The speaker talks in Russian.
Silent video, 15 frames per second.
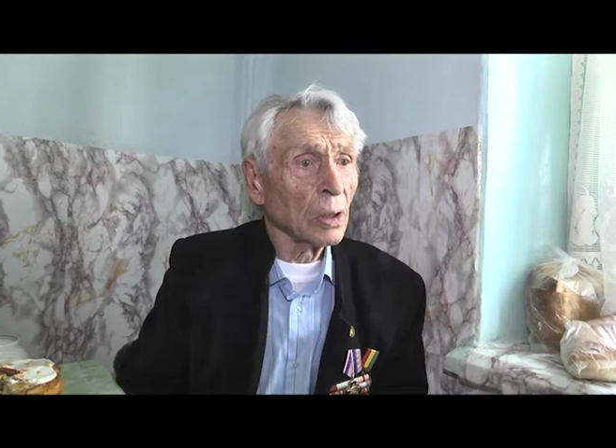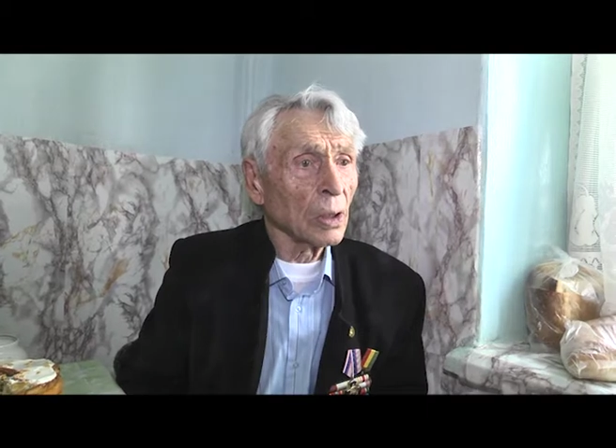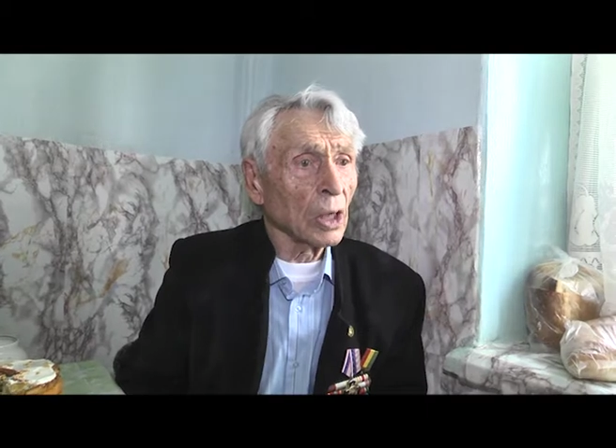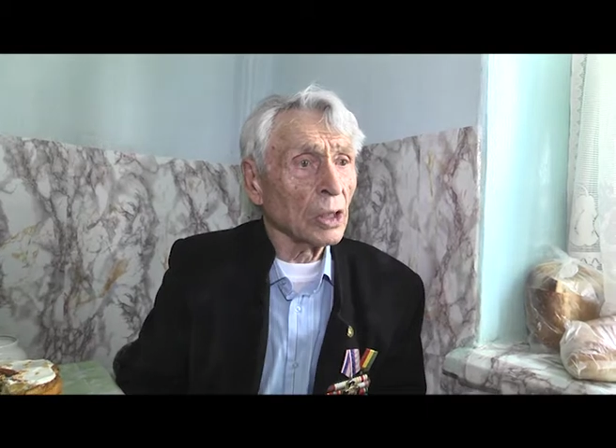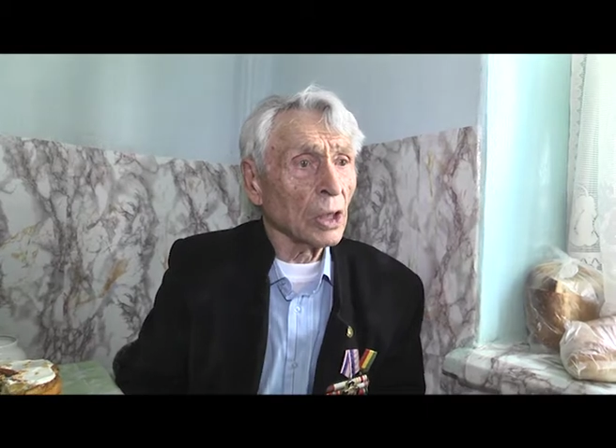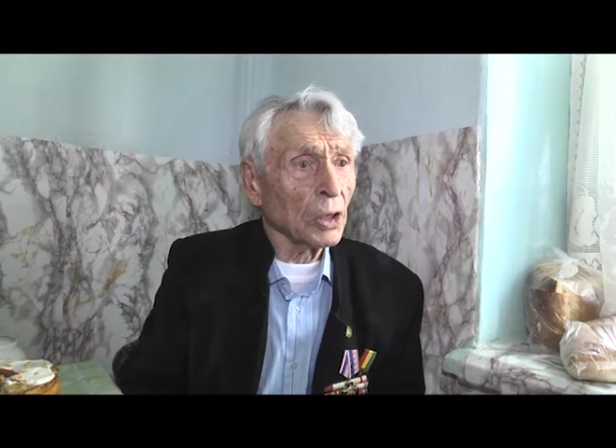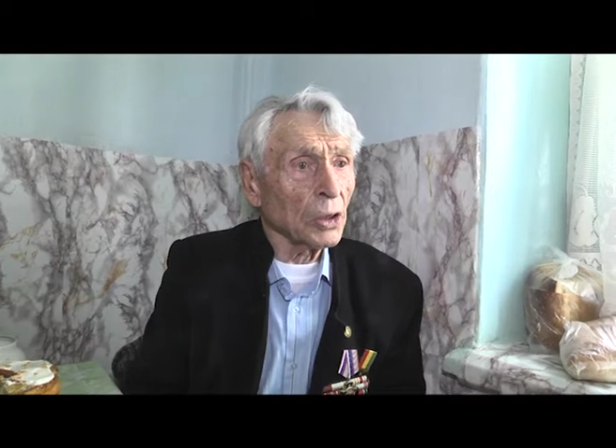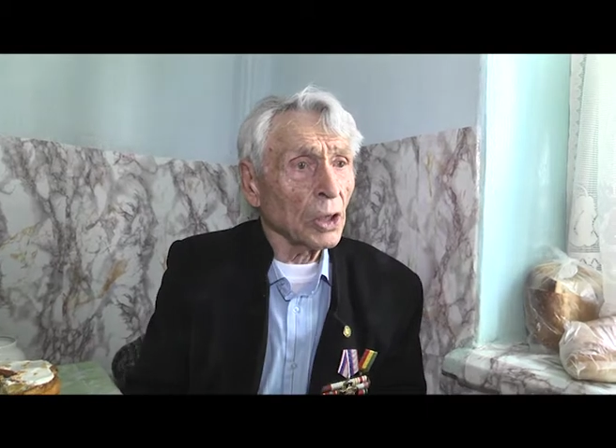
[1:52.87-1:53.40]

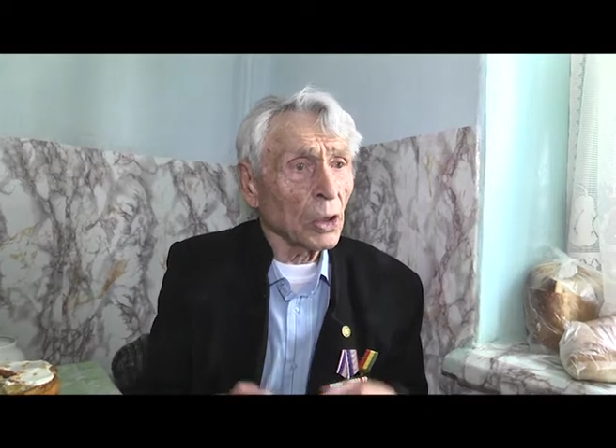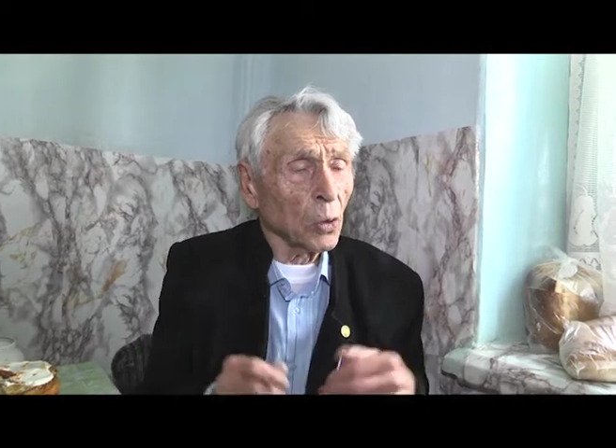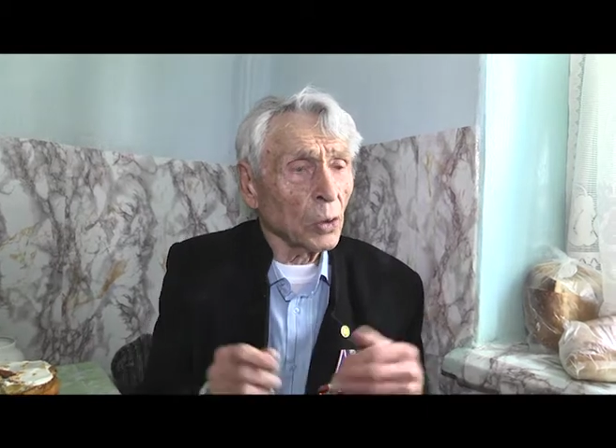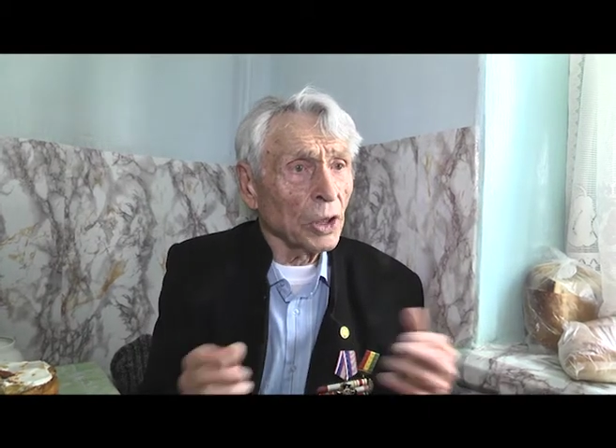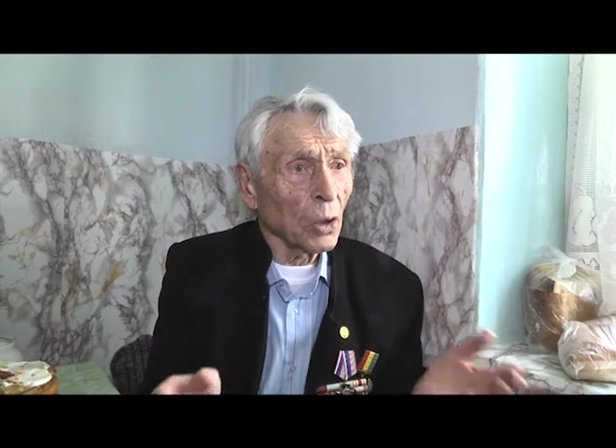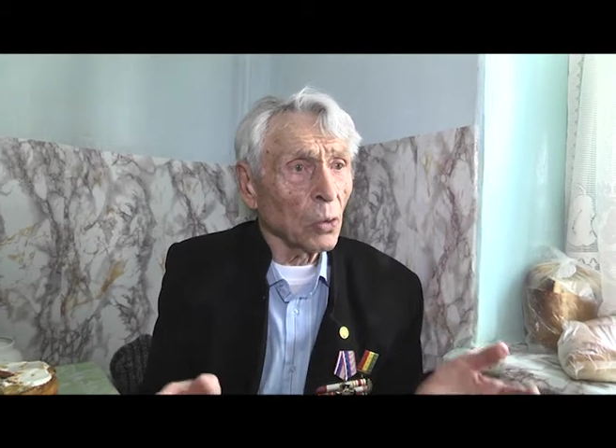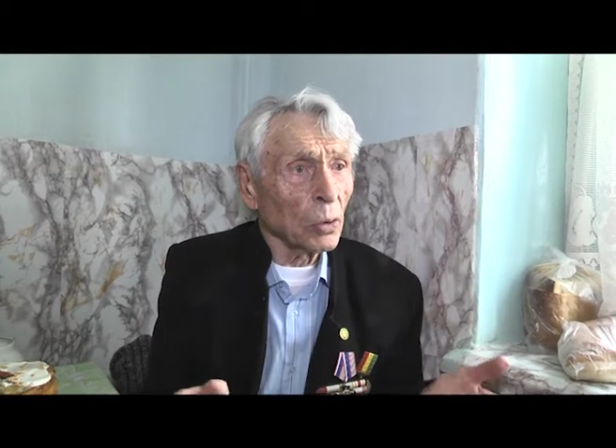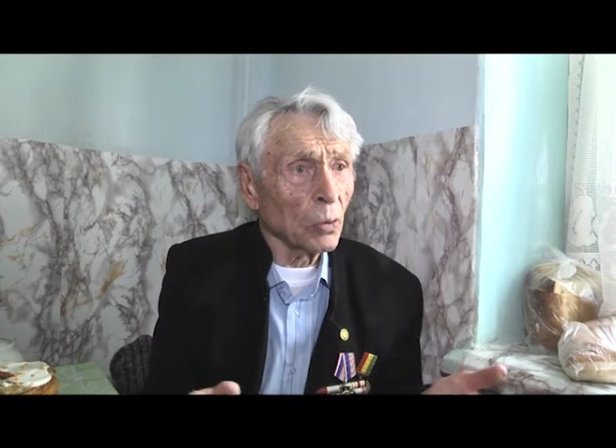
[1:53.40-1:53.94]
Когда
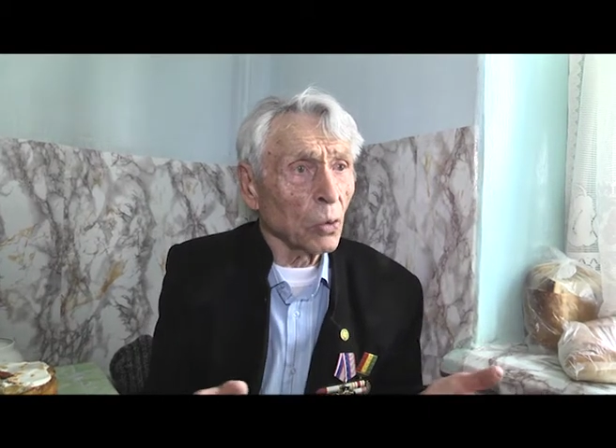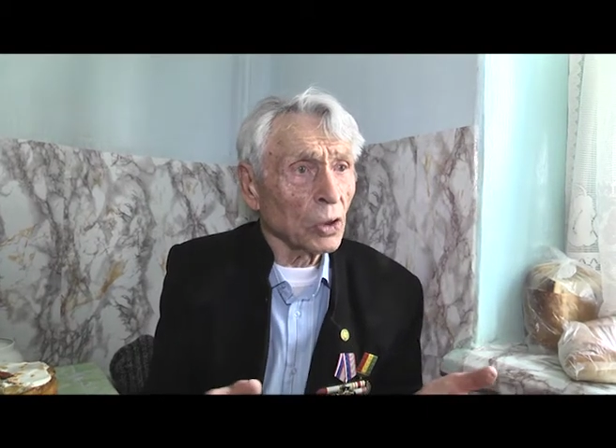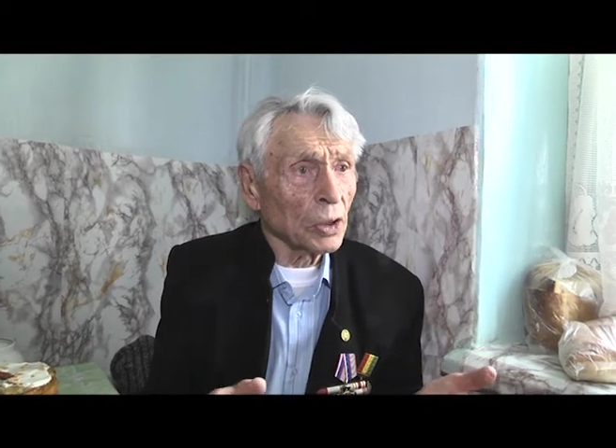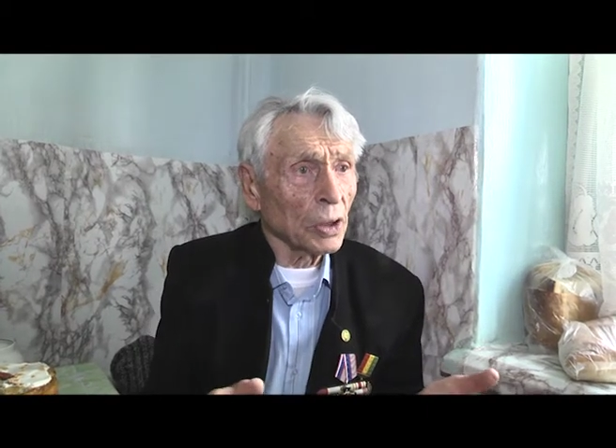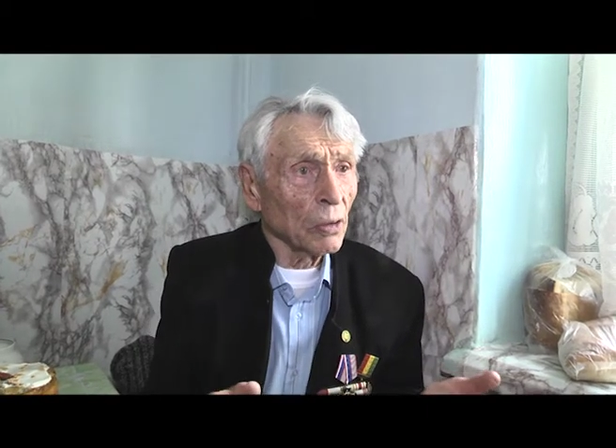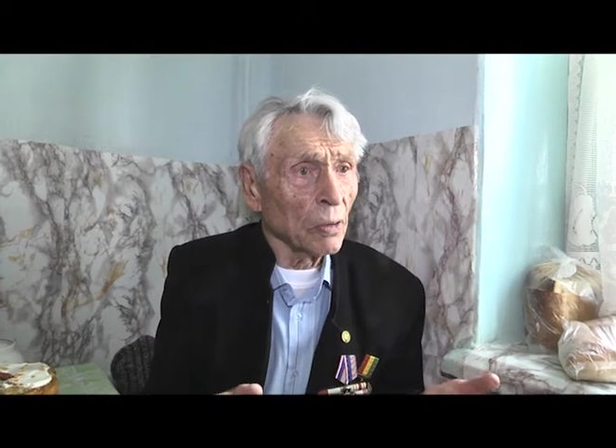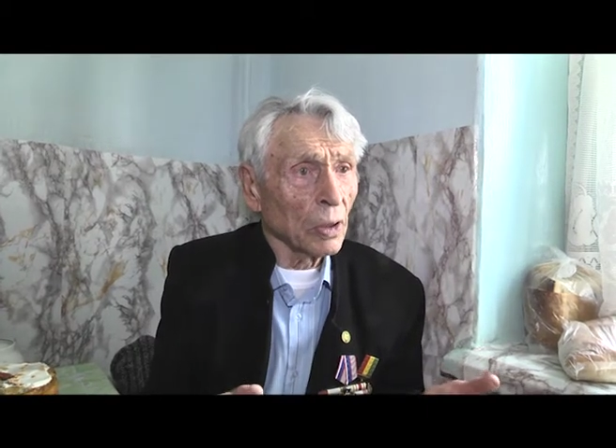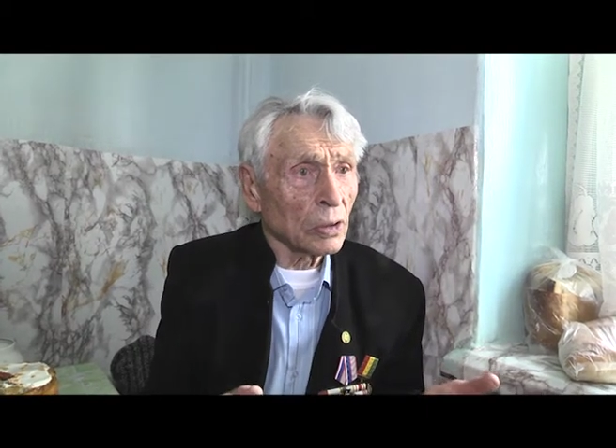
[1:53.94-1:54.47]
некуда, некуда уже
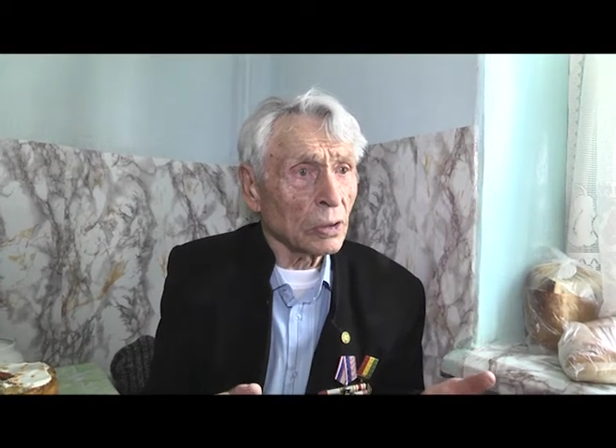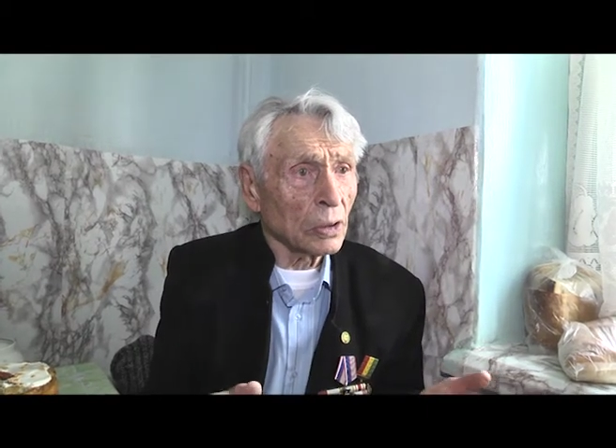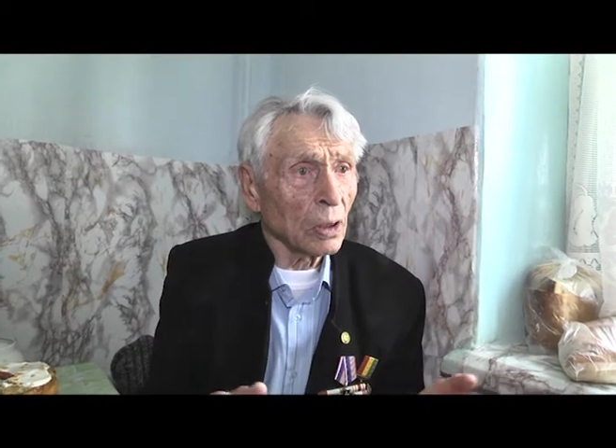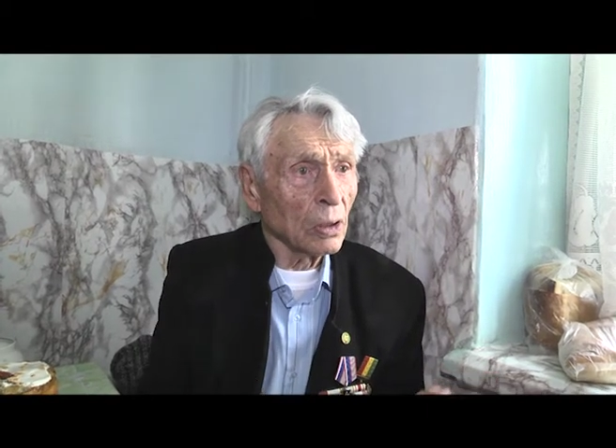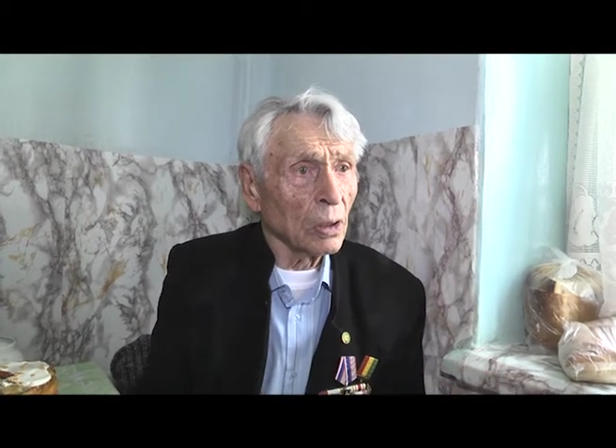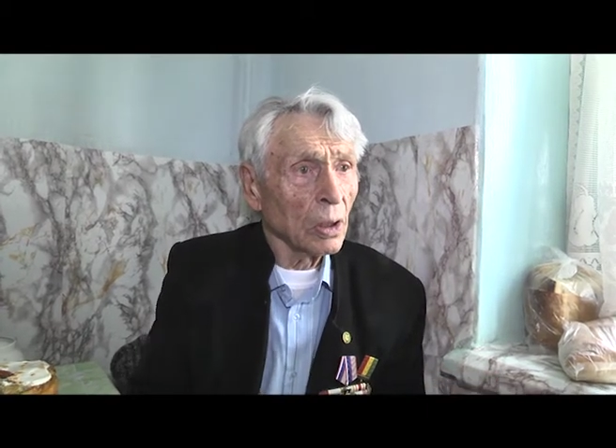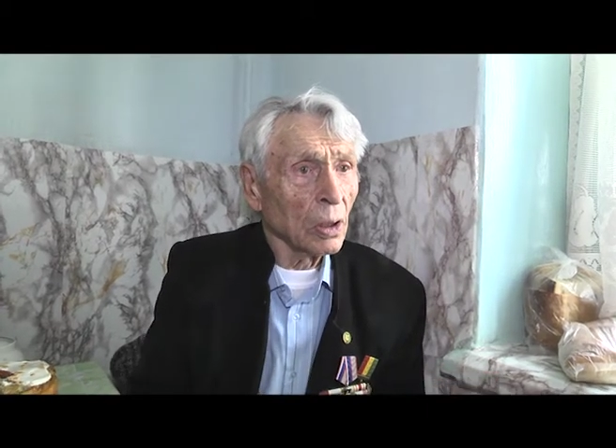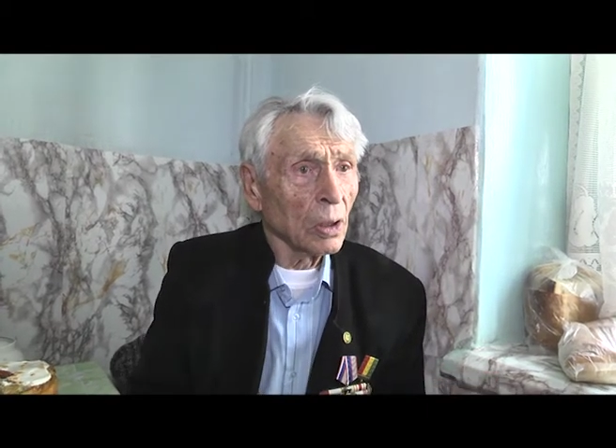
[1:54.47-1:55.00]
деваться.